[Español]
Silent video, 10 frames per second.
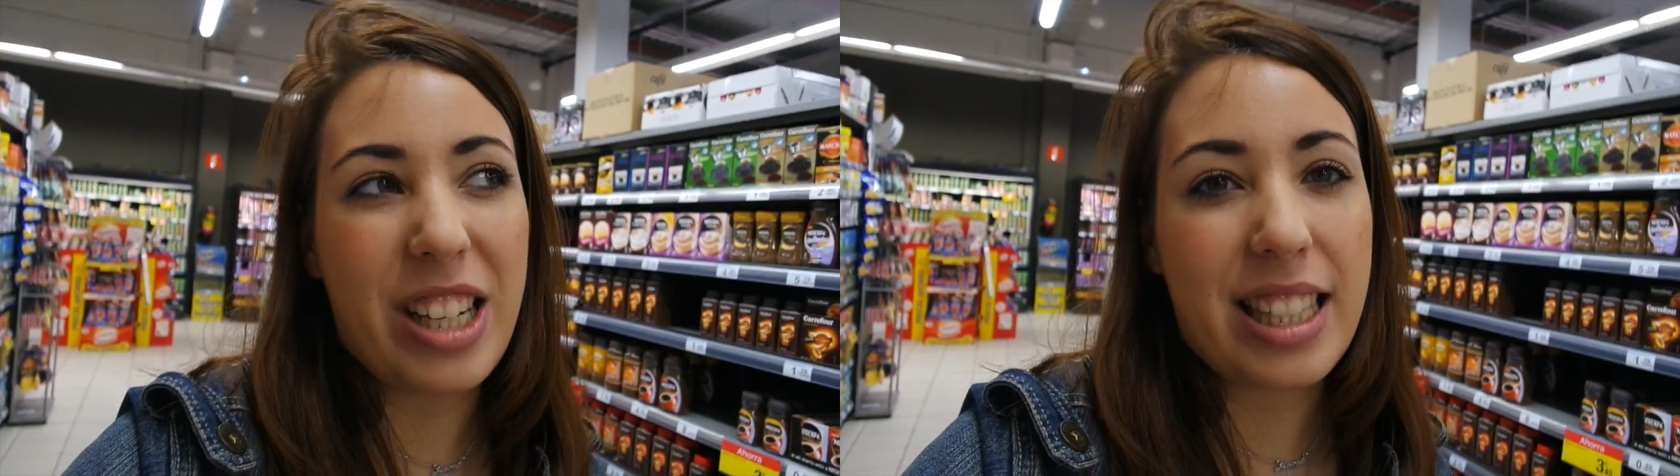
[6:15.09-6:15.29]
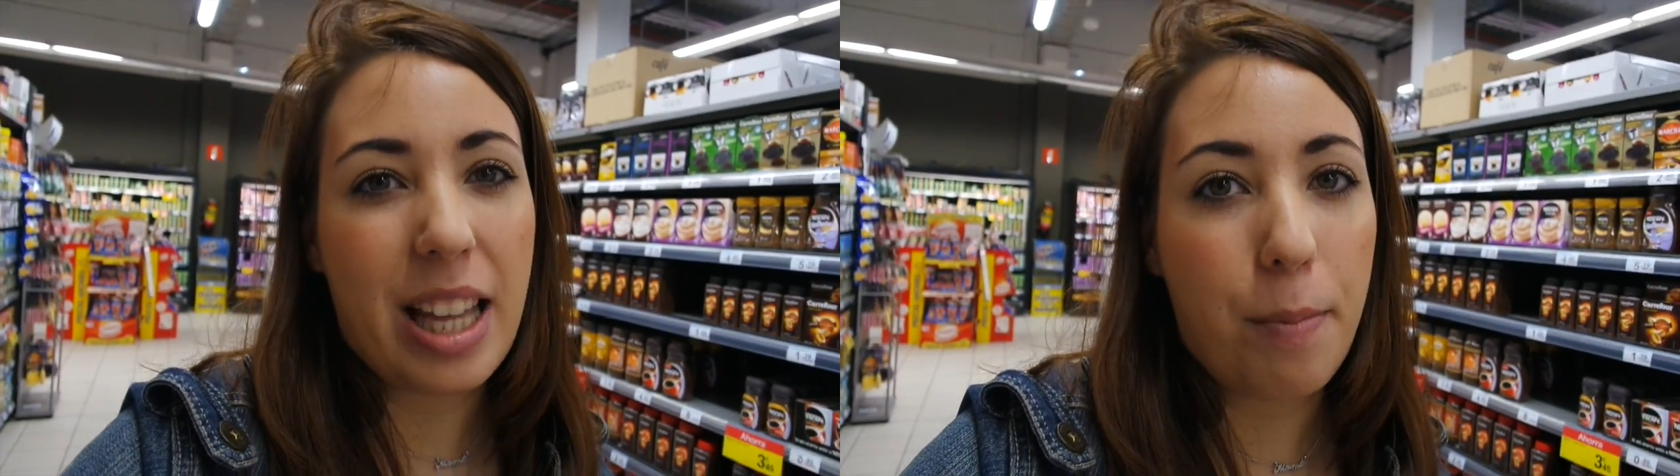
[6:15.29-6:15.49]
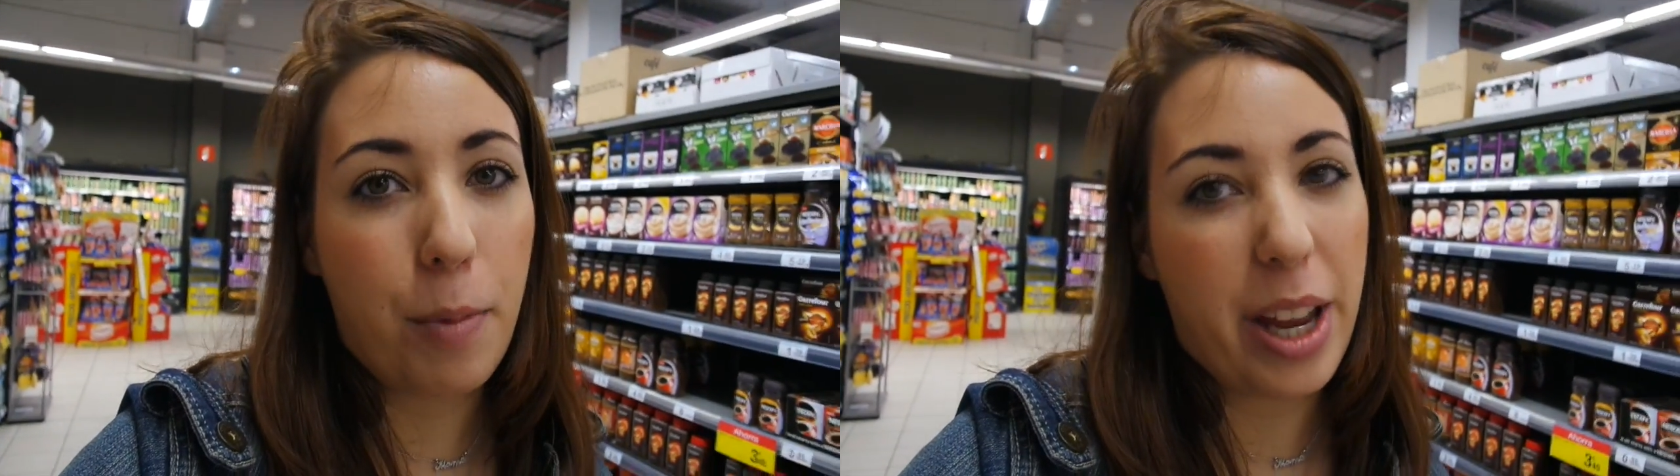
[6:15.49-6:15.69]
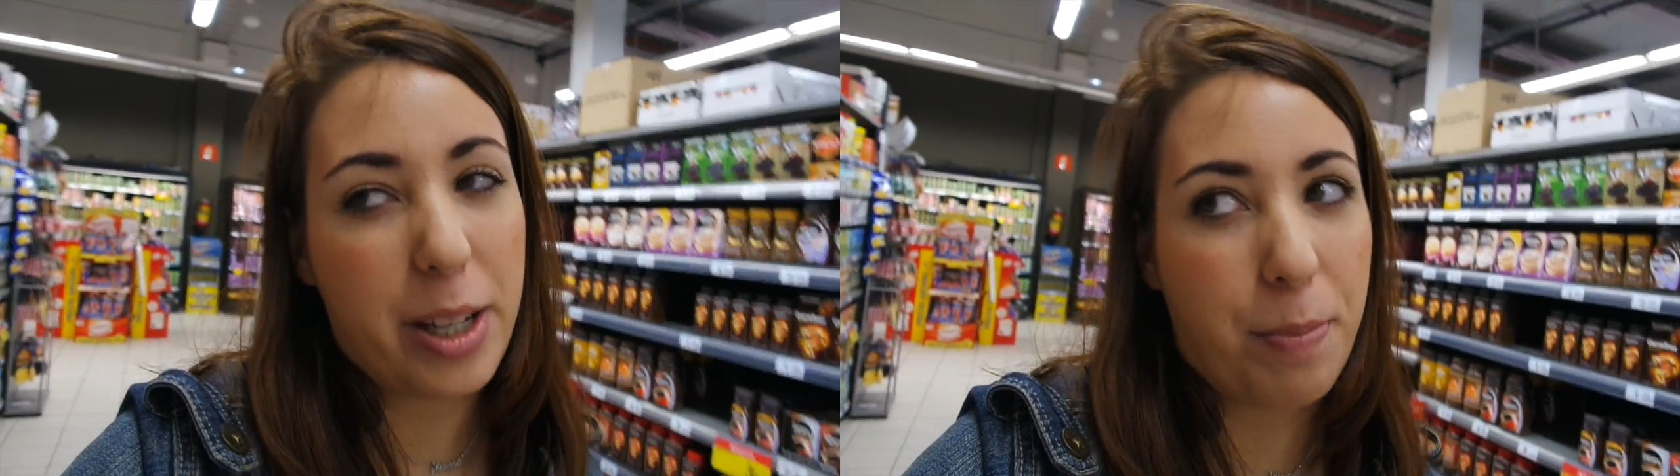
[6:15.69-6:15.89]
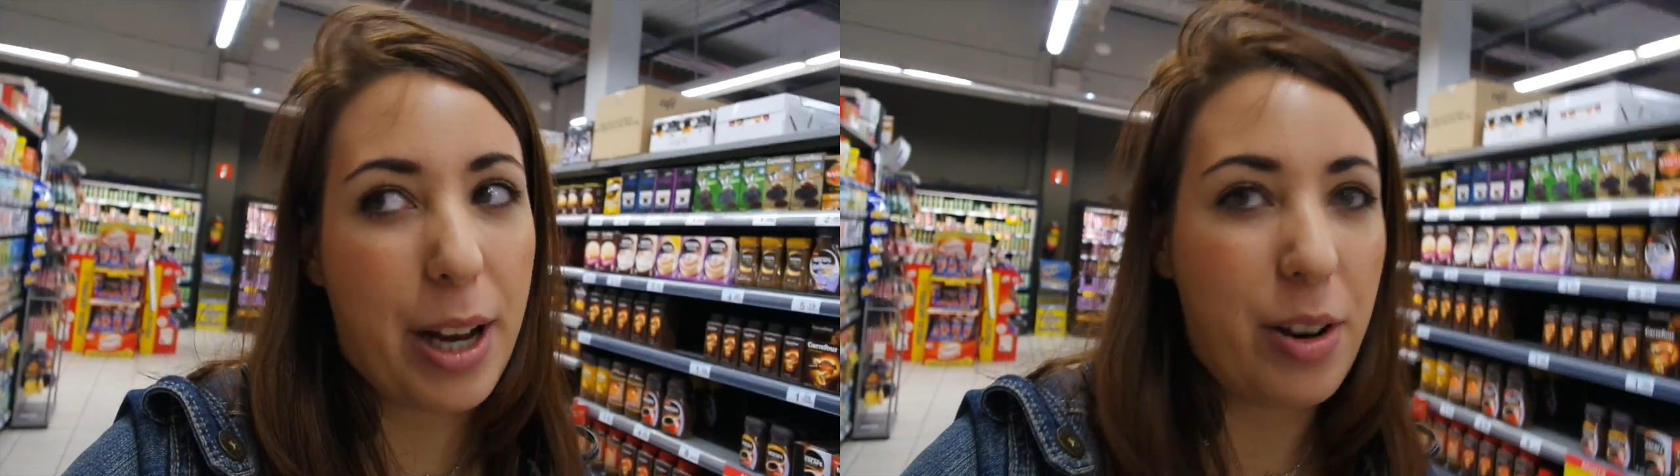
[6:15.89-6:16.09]
fiesta muy
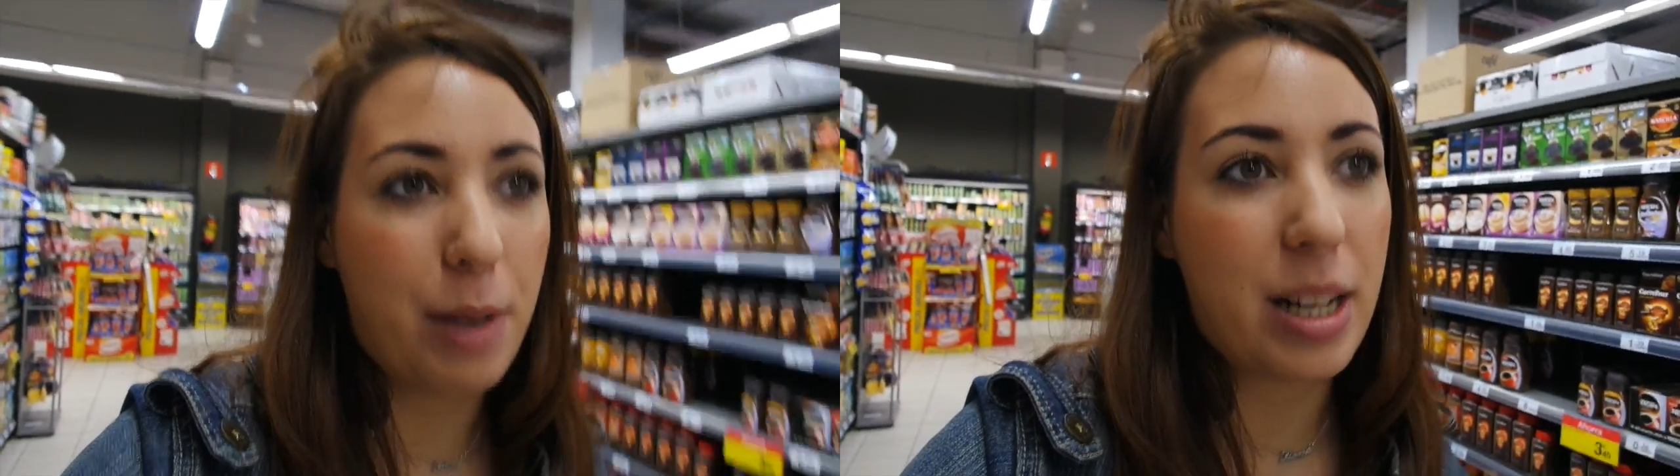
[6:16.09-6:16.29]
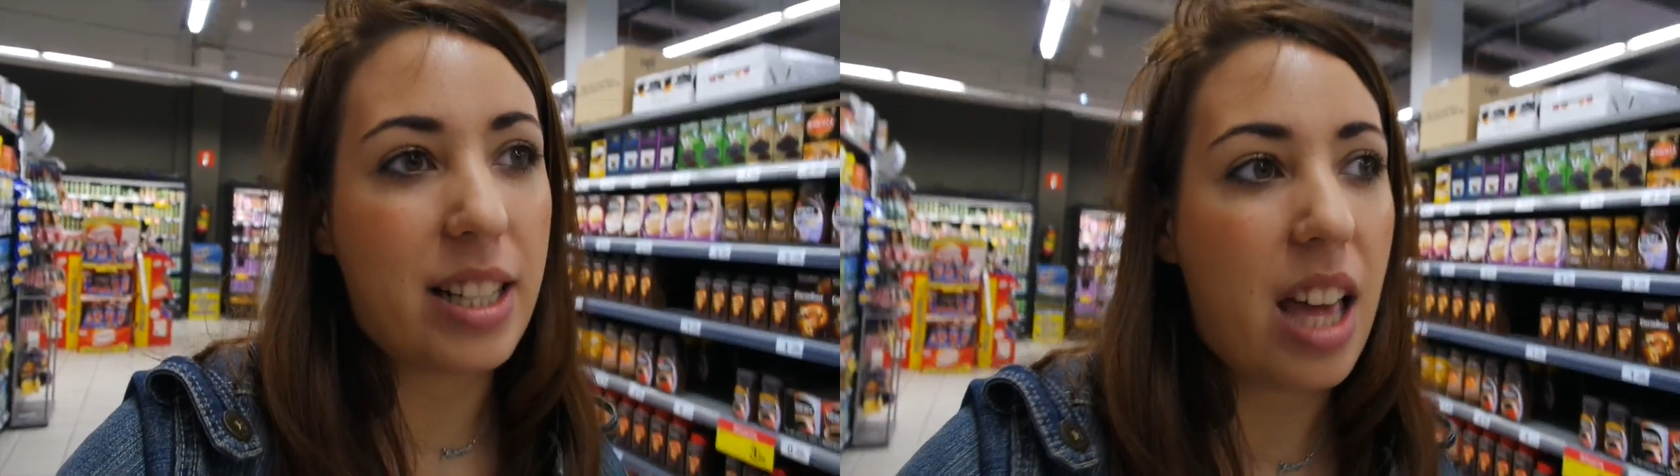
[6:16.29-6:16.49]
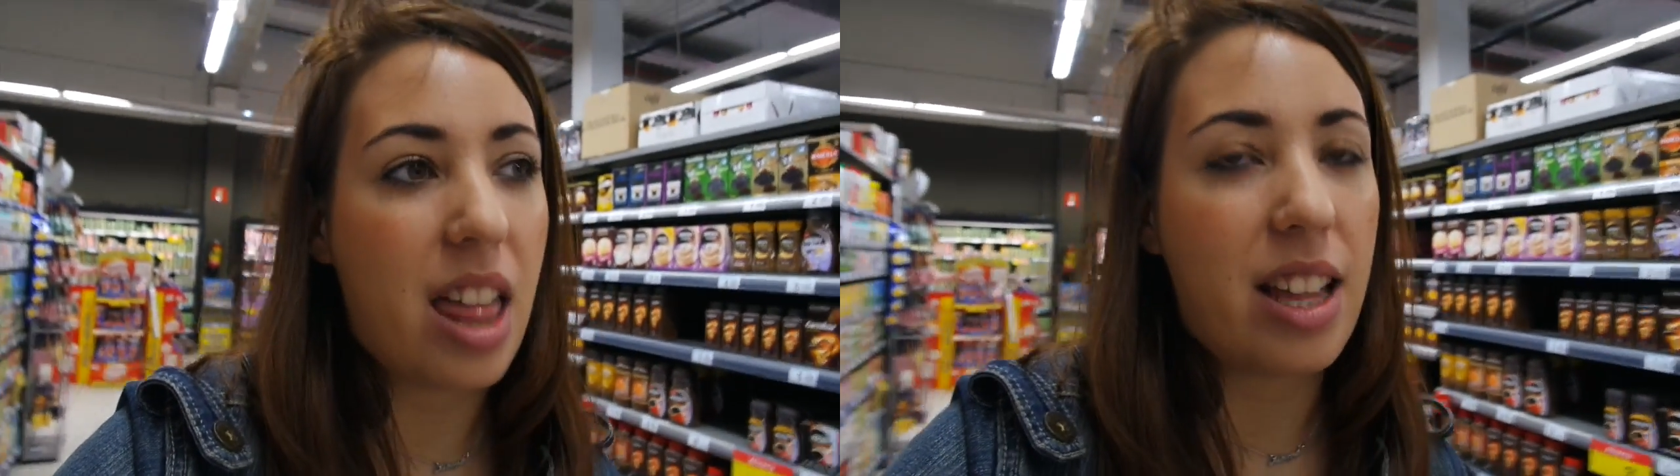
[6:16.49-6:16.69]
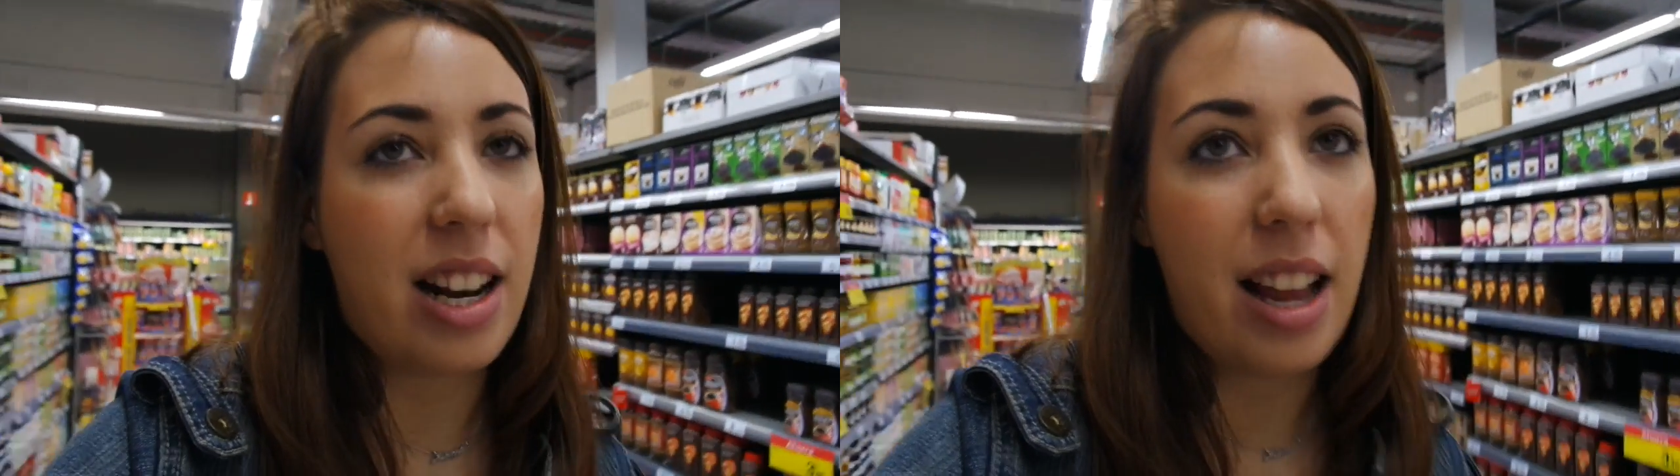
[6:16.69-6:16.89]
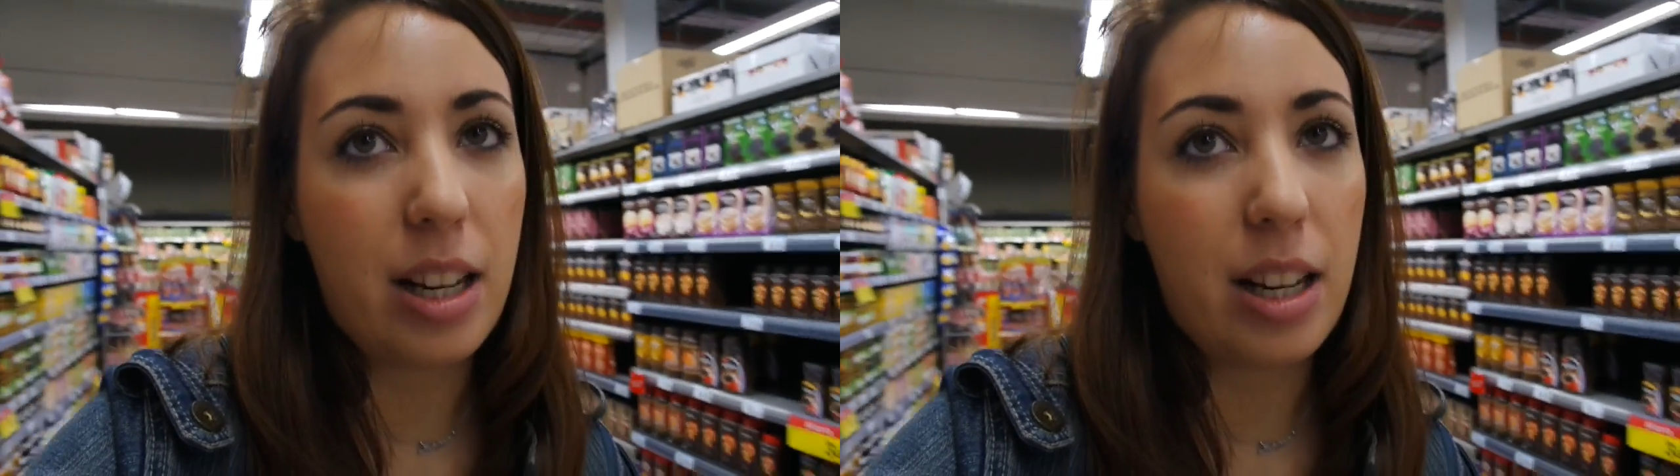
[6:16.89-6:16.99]
española, por así decirla,